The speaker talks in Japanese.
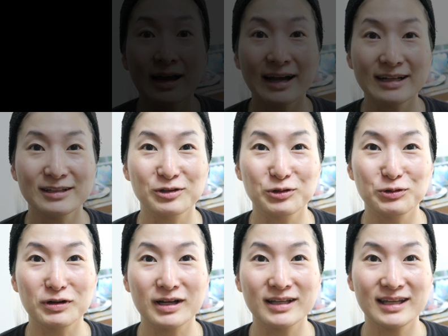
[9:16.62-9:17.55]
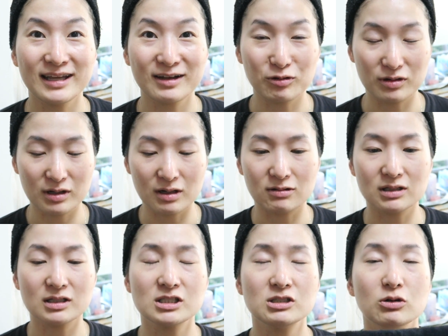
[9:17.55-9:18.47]
はい、というわけでこれが
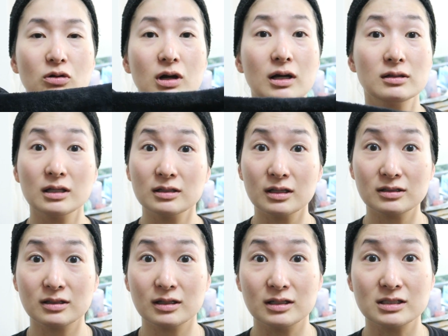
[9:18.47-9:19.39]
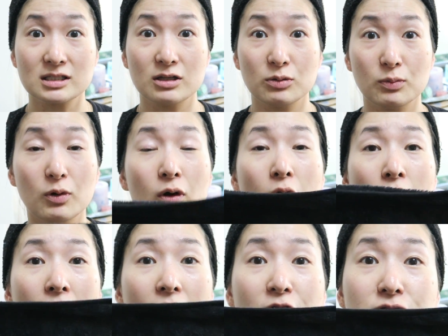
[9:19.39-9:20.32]
私の簡単だったんですけども
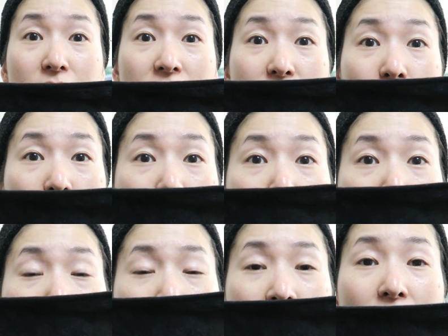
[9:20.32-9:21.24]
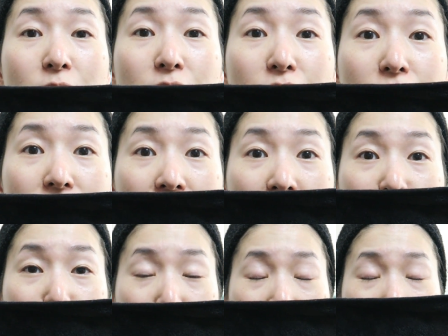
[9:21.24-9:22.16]
アフタースパのレビュー
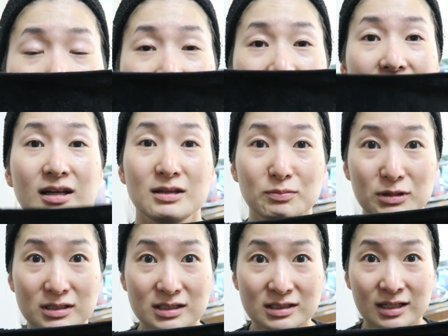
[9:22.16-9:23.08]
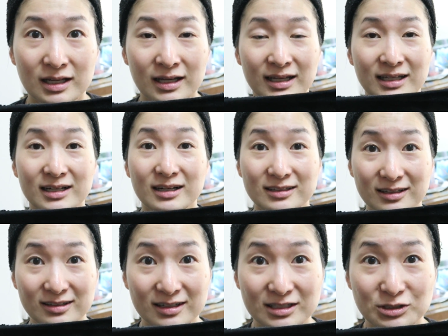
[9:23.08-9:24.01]
動画になります。いかが
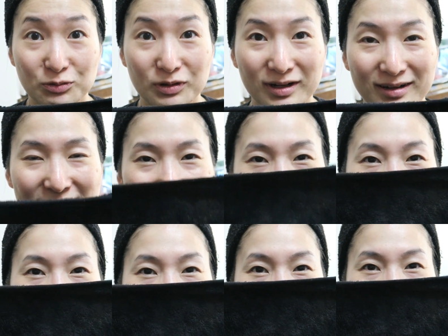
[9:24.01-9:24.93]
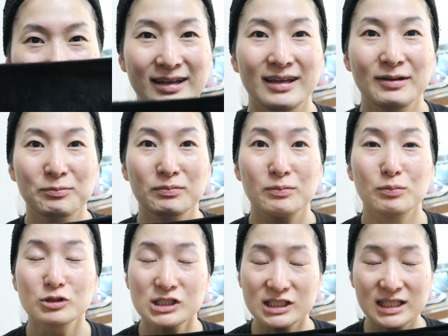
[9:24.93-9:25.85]
だったでしょうか。えー、
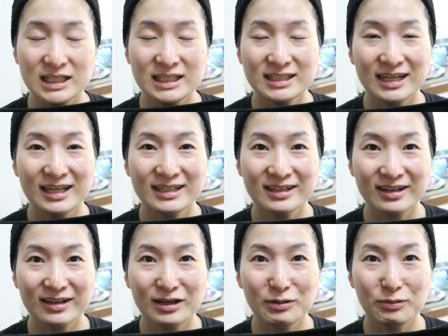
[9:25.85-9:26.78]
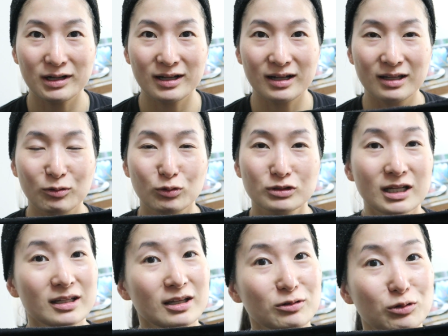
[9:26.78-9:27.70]
もし気に入っていただければあの
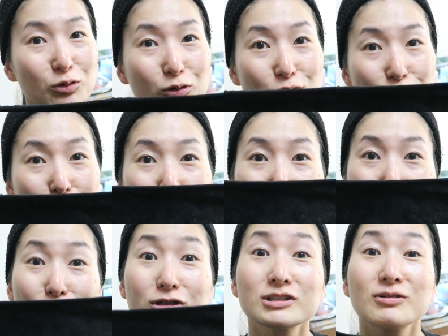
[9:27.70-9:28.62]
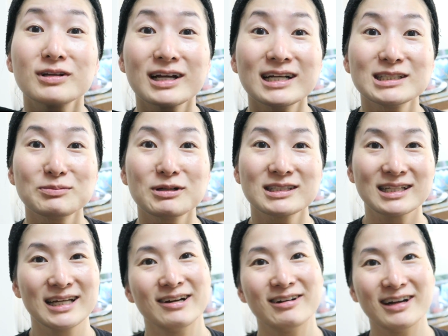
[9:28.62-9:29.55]
チャンネル登録の方よろしくお願いしま
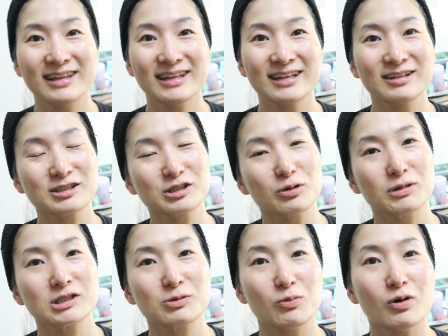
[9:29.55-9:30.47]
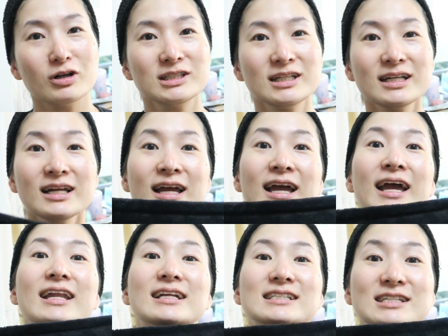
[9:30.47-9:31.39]
す。Alright, thank you so much for watching
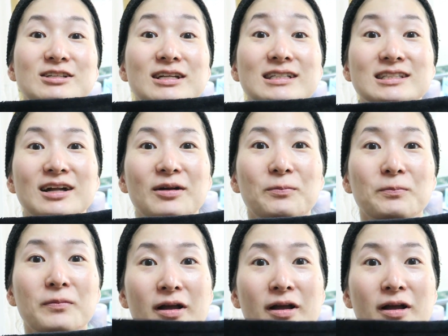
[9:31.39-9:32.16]
and I'll see you next time.